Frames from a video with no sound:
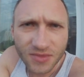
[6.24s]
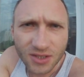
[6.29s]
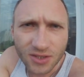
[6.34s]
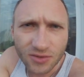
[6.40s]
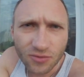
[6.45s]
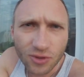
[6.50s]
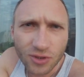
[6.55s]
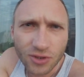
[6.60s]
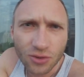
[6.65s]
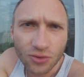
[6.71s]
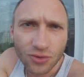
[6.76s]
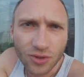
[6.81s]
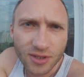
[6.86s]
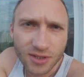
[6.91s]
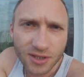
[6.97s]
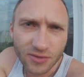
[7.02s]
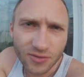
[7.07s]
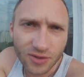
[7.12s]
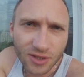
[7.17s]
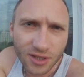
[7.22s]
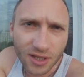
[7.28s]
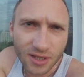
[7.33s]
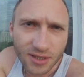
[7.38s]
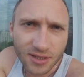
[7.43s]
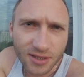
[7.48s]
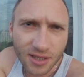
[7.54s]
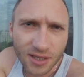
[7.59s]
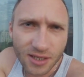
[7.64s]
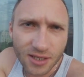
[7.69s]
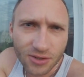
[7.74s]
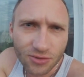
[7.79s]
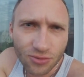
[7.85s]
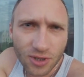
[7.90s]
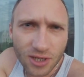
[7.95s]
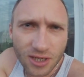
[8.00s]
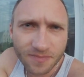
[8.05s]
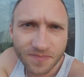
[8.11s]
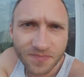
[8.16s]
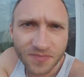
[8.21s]
Сегодня у нас 19
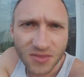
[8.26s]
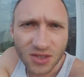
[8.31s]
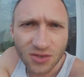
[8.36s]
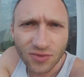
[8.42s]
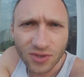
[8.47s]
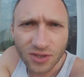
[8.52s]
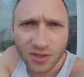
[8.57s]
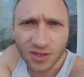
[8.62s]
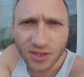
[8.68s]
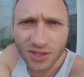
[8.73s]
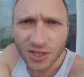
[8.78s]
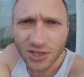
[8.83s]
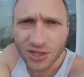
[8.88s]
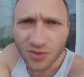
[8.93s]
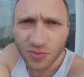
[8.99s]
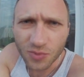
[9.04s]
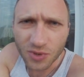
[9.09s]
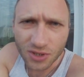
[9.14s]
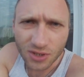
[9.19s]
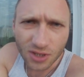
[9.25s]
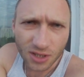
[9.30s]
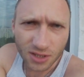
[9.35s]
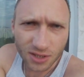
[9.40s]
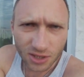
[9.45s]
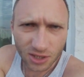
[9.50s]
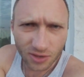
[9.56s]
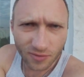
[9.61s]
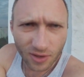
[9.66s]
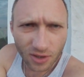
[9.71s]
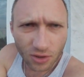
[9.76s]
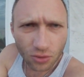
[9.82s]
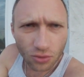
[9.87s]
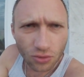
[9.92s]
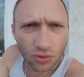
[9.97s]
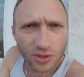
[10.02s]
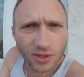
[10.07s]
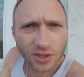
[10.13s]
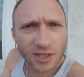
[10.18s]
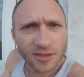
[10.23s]
июля 2015
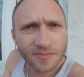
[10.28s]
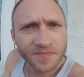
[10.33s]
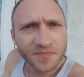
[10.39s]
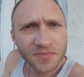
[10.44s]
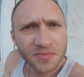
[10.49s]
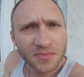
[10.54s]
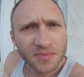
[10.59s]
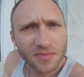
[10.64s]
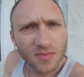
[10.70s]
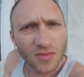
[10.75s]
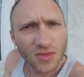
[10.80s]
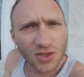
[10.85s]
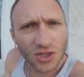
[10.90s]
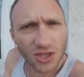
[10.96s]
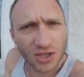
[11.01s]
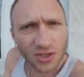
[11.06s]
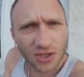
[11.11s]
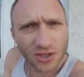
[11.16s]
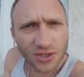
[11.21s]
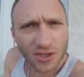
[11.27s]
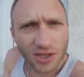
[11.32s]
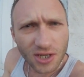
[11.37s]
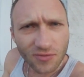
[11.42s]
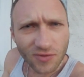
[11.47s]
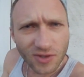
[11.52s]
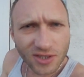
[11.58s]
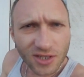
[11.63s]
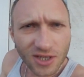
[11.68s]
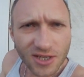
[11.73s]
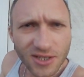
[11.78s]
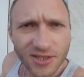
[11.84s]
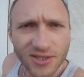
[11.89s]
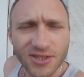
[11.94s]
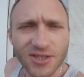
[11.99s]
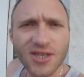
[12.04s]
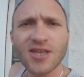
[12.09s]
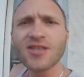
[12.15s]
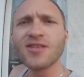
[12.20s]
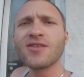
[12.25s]
года, день недели
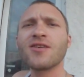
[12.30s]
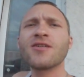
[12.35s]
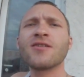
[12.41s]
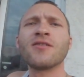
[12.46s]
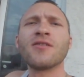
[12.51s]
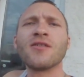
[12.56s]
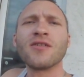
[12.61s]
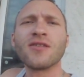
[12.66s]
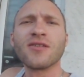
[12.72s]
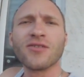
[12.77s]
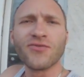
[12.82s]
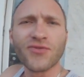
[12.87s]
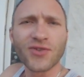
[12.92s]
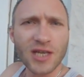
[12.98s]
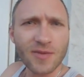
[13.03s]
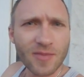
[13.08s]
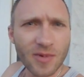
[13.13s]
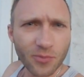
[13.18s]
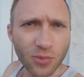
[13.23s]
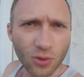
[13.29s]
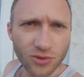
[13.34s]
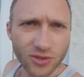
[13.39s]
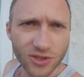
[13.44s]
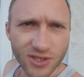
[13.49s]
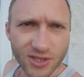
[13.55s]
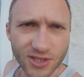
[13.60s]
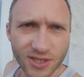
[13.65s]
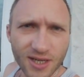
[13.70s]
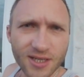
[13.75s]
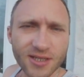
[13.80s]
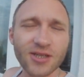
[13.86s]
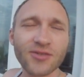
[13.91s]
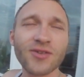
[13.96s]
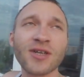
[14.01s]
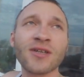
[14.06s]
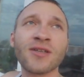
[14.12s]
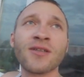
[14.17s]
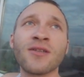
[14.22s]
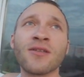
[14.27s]
воскресенье, время
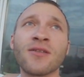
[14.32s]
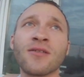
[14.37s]
полдесятого.